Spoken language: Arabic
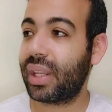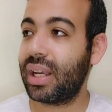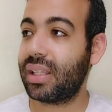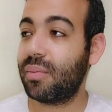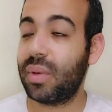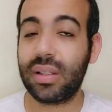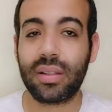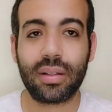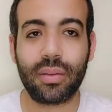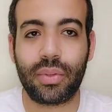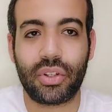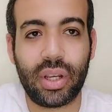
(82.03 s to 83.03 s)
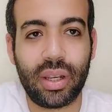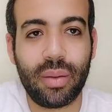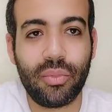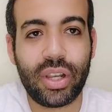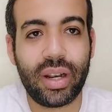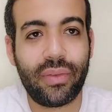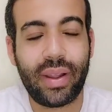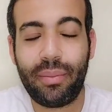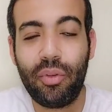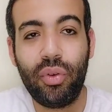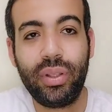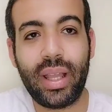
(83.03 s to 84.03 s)
كاس مصر ما شاء الله مش عارف
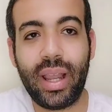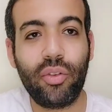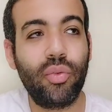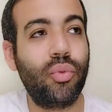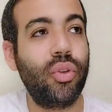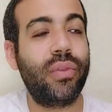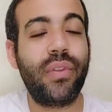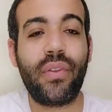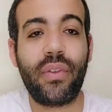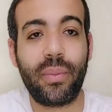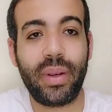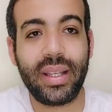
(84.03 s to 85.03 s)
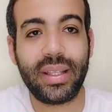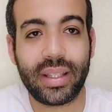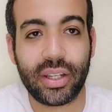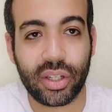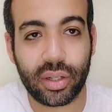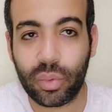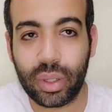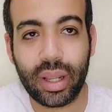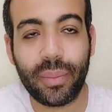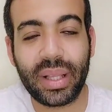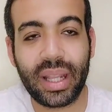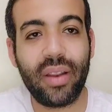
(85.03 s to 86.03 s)
هيعملوا ايه هياخدوا بطوله في البلاي ستيشن
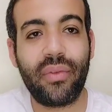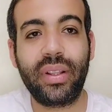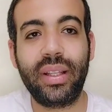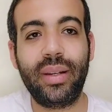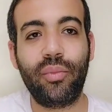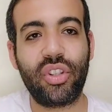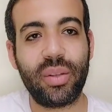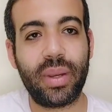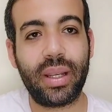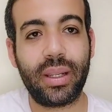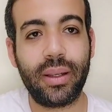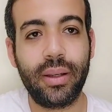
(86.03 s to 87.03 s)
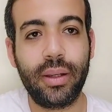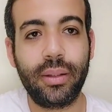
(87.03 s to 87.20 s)
والله ما ده اللي فاضل لموسيماني